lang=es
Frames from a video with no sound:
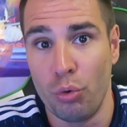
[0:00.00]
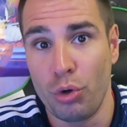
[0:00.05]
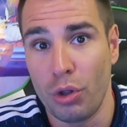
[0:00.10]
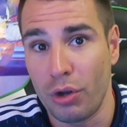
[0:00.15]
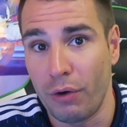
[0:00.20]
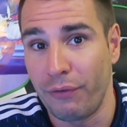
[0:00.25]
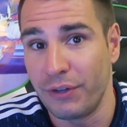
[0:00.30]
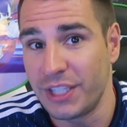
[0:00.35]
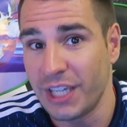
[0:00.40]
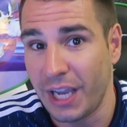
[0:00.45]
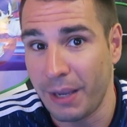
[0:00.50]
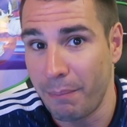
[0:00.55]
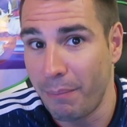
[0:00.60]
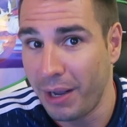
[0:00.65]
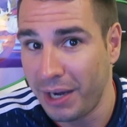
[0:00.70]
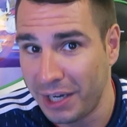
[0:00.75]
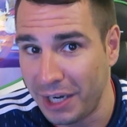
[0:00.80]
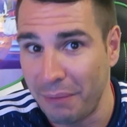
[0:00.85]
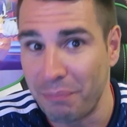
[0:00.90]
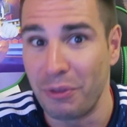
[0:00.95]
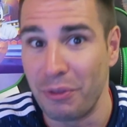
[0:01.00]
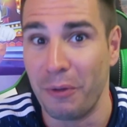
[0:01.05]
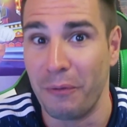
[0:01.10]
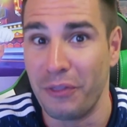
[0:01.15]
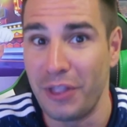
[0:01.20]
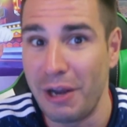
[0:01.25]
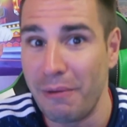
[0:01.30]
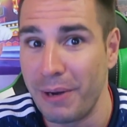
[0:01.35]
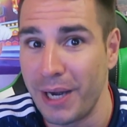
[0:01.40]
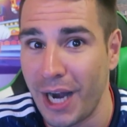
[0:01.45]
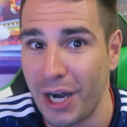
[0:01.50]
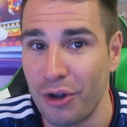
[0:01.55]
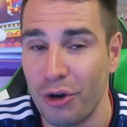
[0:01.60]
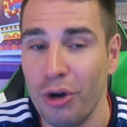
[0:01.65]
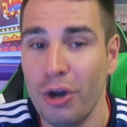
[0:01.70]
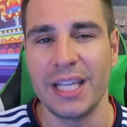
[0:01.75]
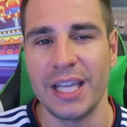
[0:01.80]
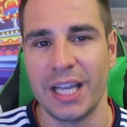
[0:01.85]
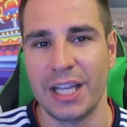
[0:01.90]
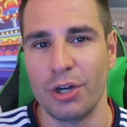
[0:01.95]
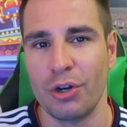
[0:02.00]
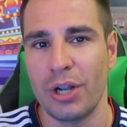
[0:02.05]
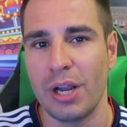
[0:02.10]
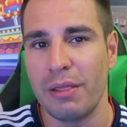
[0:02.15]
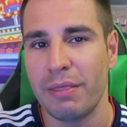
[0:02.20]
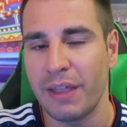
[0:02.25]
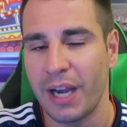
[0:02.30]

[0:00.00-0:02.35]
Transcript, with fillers: uno de los fichajes más random del verano y que creo que el